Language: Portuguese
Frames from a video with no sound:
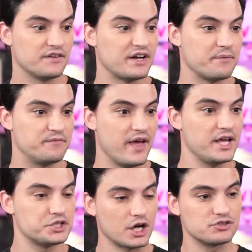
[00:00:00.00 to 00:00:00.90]
Ele vai virar
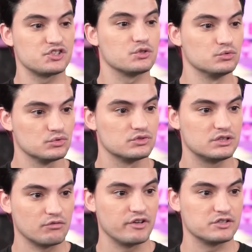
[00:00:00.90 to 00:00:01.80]
rei Charles II,
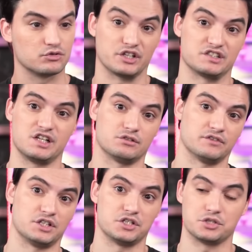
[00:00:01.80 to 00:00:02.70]
talvez, ou terceiro, talvez,